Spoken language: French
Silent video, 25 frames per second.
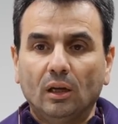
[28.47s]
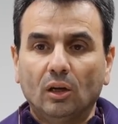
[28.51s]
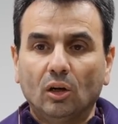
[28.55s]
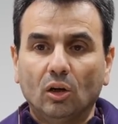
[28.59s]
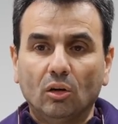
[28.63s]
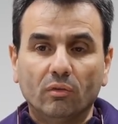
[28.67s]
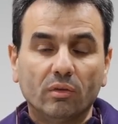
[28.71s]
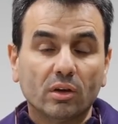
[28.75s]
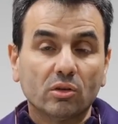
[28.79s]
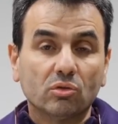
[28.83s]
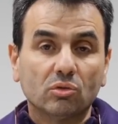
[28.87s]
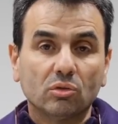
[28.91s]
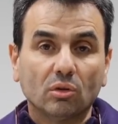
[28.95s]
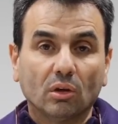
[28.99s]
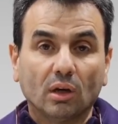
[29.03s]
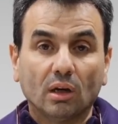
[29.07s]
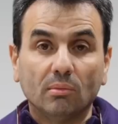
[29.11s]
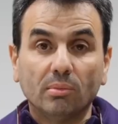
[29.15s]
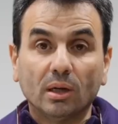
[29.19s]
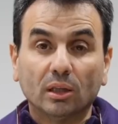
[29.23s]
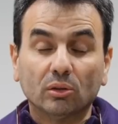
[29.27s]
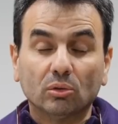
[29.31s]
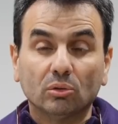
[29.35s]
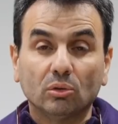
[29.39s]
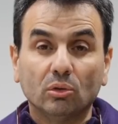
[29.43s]
On va se
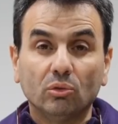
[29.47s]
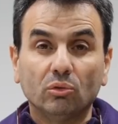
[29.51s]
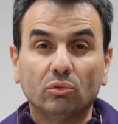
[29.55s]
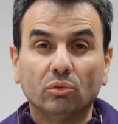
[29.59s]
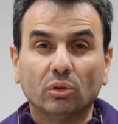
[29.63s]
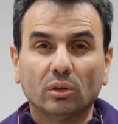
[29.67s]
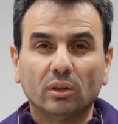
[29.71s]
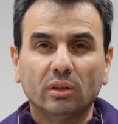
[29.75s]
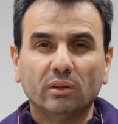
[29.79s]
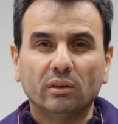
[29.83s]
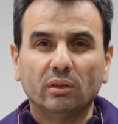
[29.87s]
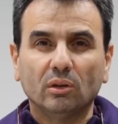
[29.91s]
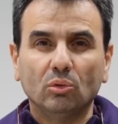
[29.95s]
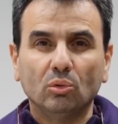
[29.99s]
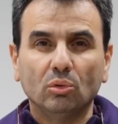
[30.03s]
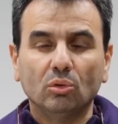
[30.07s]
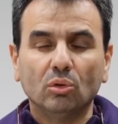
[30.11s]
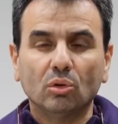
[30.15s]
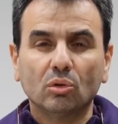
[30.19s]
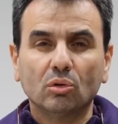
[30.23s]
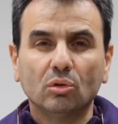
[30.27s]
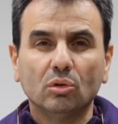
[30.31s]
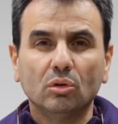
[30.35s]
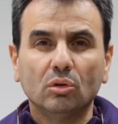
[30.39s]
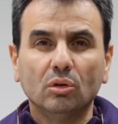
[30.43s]
rabattre sur les élus
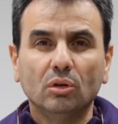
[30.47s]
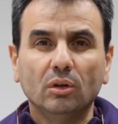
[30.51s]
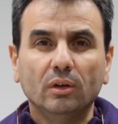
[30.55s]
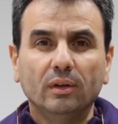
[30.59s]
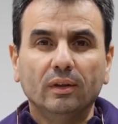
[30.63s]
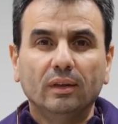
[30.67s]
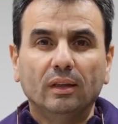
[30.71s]
locaux.